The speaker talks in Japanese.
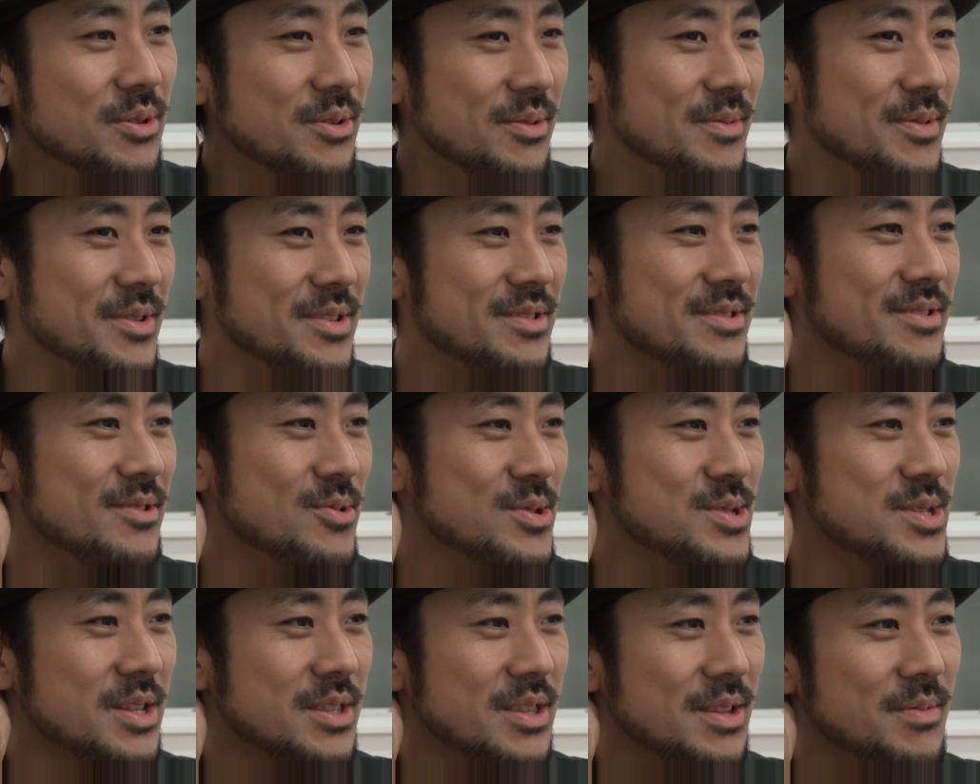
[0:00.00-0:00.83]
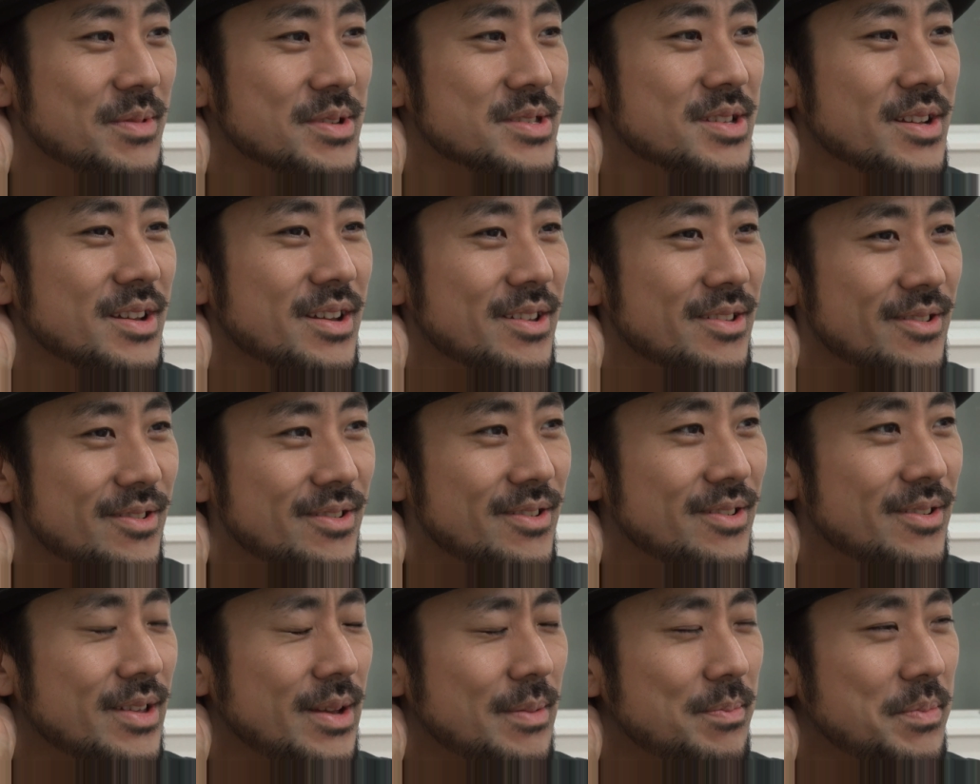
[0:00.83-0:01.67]
ともおっしゃってましたけ
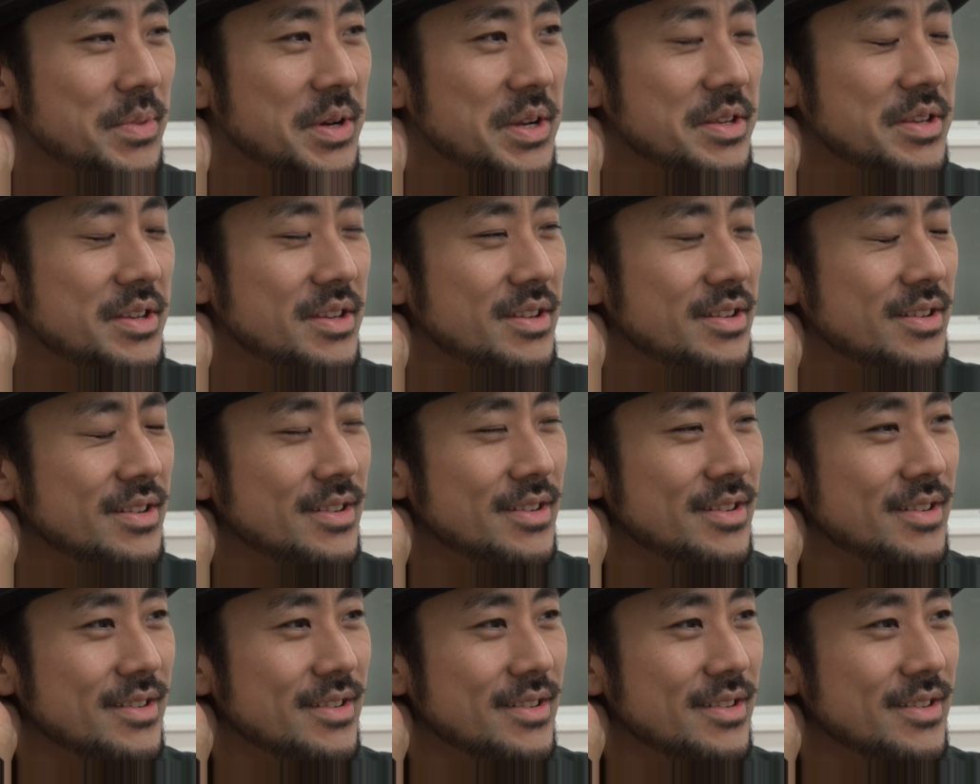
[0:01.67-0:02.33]
どやっぱり